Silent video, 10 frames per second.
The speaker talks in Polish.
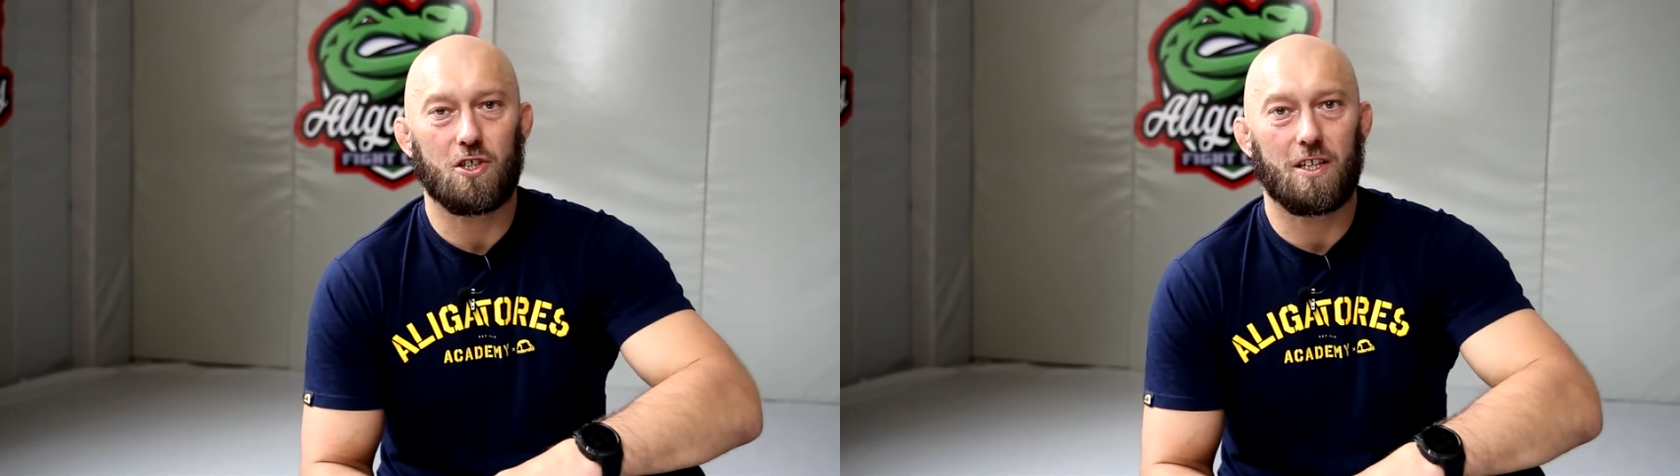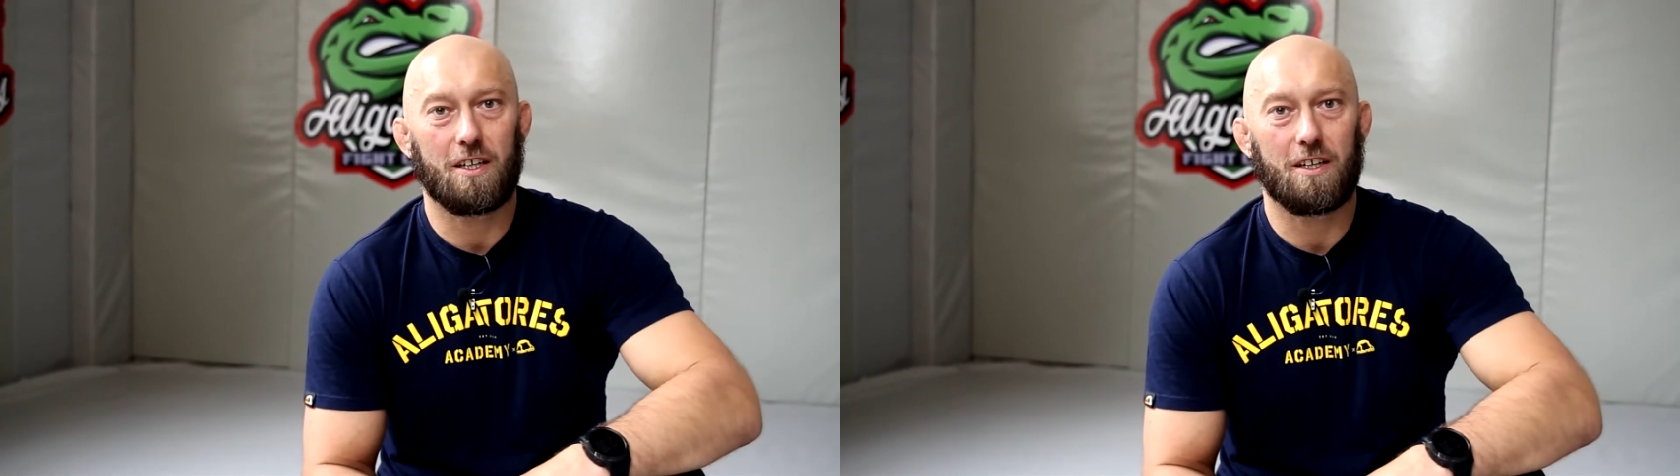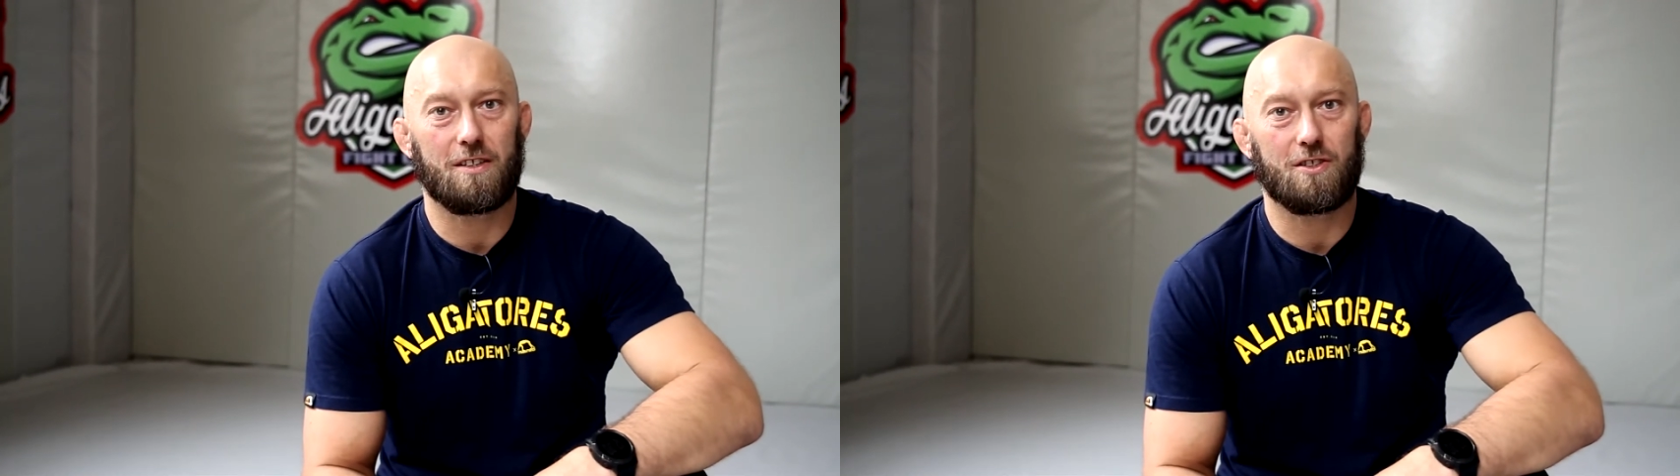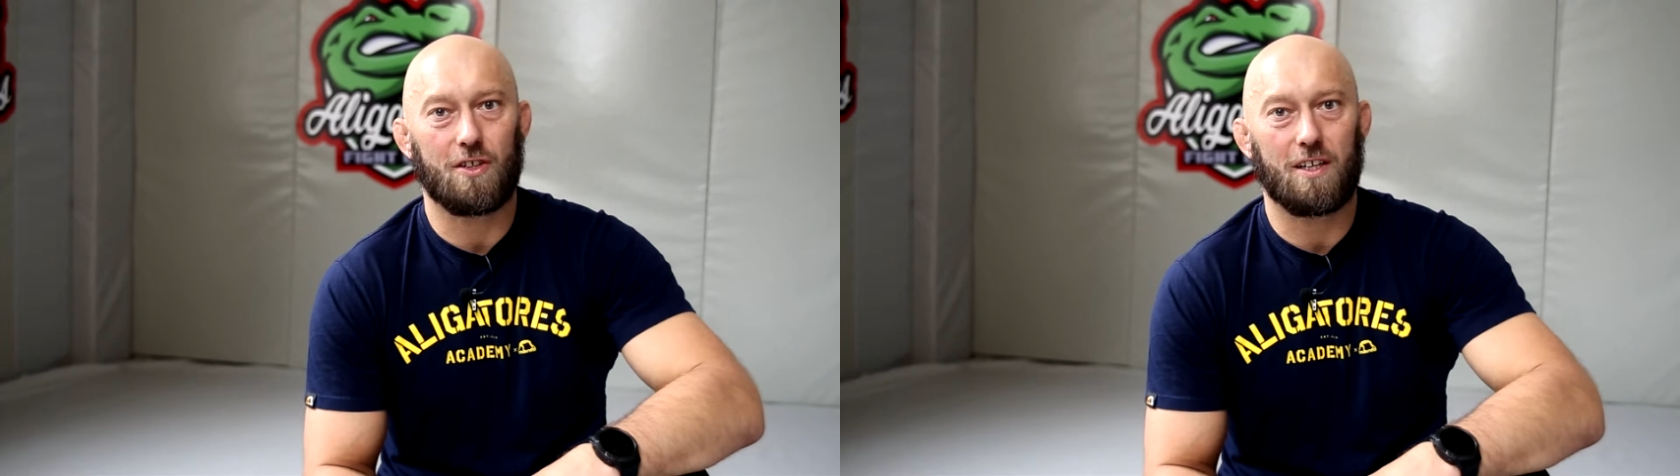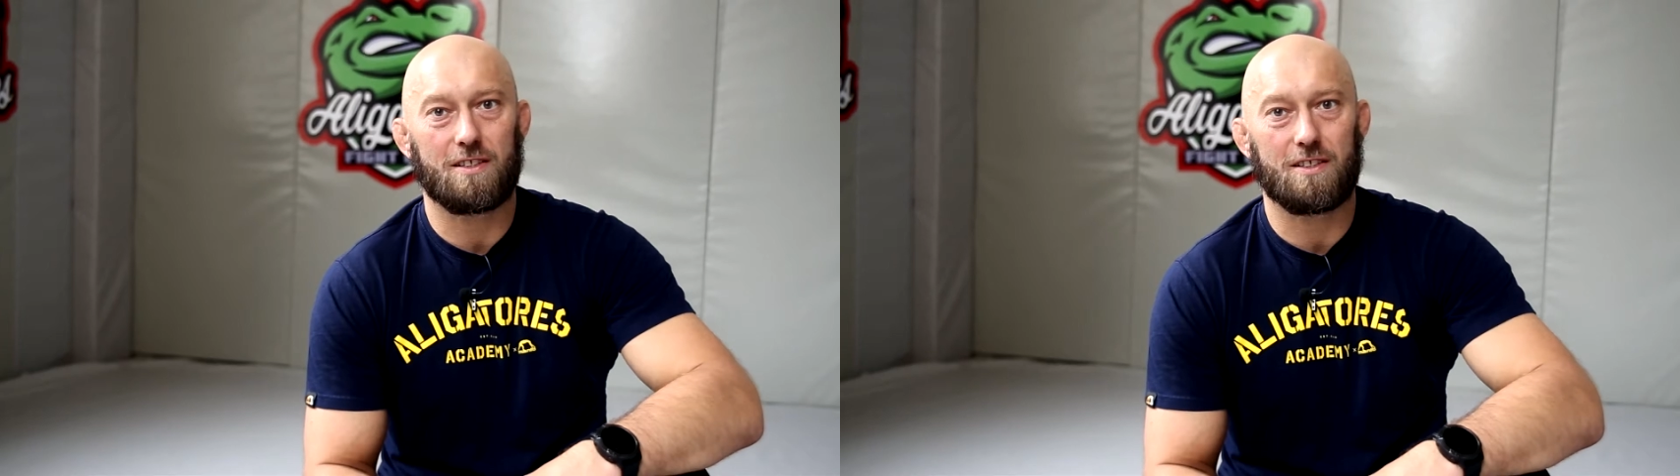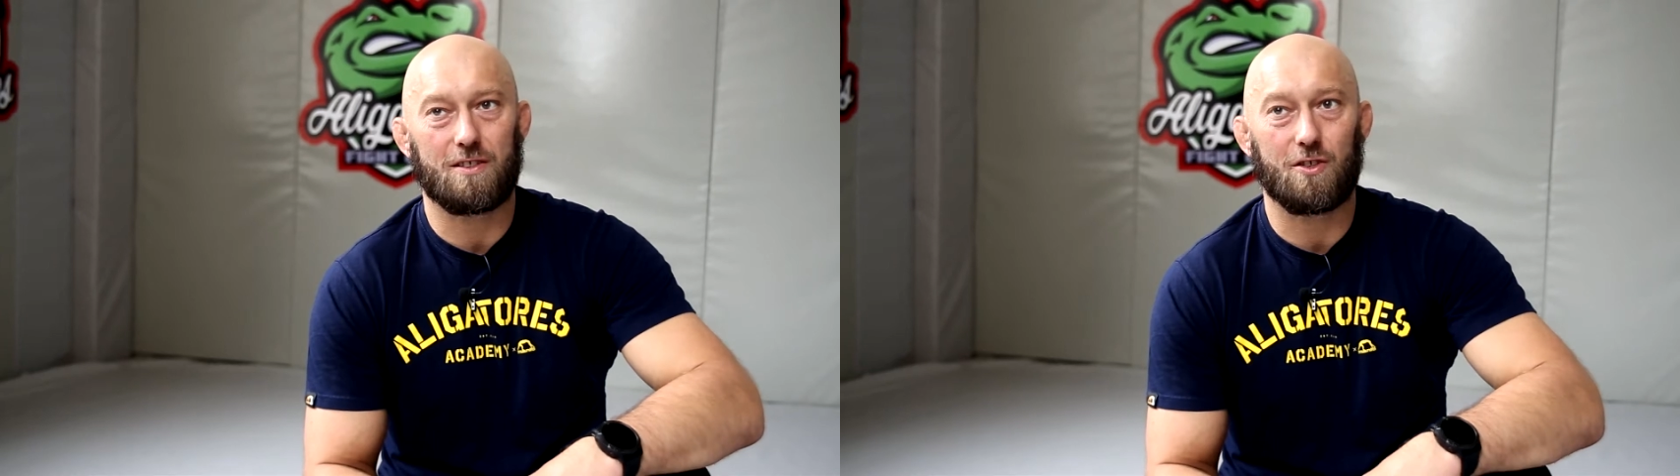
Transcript: że coraz,